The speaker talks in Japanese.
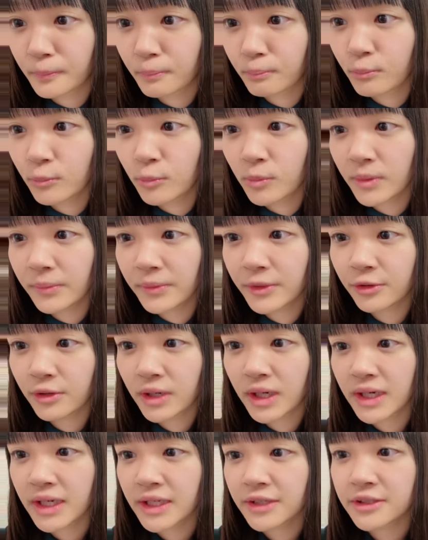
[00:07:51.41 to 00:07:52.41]
モンの
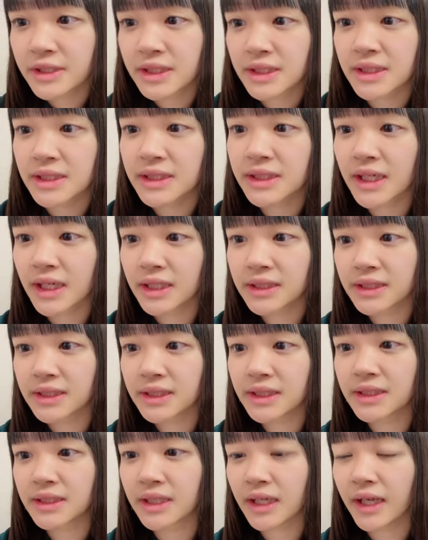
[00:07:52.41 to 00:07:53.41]
カレーの写真いい感じ
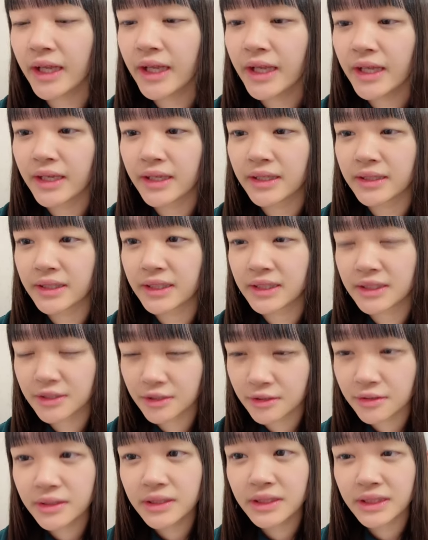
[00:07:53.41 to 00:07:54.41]
でしたえで
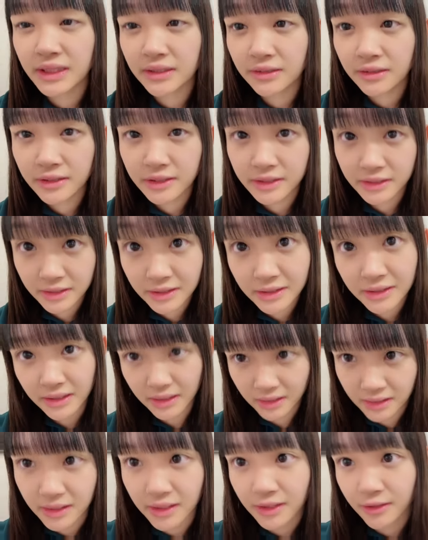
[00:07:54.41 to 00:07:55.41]
しょちゃんと作っ
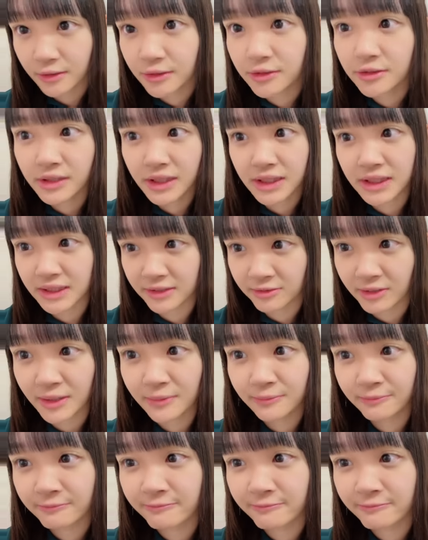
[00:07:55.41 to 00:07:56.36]
たんだよルアシは